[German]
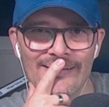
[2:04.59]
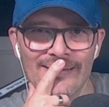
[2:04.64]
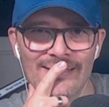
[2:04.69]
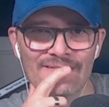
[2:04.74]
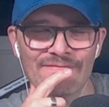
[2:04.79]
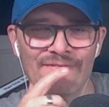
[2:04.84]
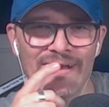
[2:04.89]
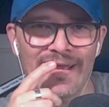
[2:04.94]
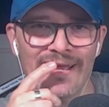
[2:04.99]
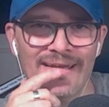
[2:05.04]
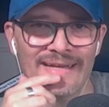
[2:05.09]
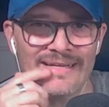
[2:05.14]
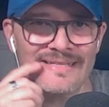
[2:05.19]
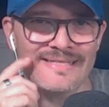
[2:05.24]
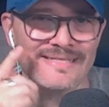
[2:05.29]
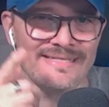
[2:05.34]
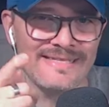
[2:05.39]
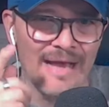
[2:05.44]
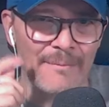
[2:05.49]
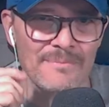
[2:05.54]
Das war ja
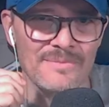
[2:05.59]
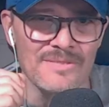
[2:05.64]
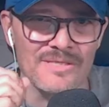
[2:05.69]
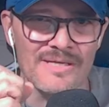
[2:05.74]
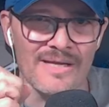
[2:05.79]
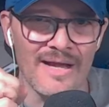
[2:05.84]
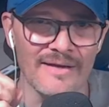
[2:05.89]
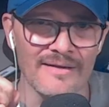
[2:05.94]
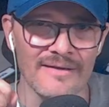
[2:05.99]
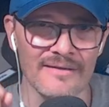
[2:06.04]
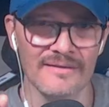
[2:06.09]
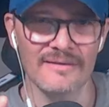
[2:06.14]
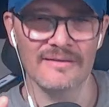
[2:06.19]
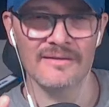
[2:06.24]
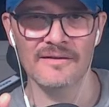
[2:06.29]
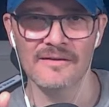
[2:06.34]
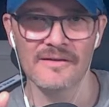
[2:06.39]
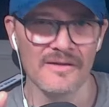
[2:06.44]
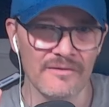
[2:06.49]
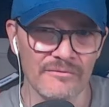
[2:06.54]
dann Samstag,
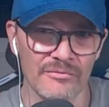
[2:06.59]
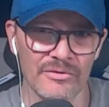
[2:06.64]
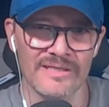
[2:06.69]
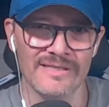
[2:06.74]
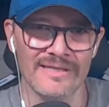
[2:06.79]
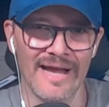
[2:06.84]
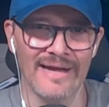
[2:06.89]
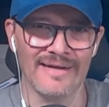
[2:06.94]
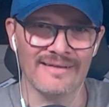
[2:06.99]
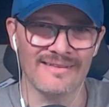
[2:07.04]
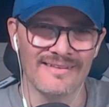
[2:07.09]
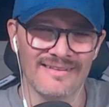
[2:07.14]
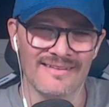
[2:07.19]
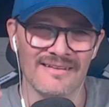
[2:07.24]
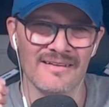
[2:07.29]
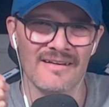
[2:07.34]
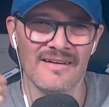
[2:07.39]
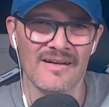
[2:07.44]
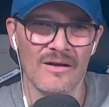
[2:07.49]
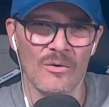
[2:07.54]
äh, wo ich dachte,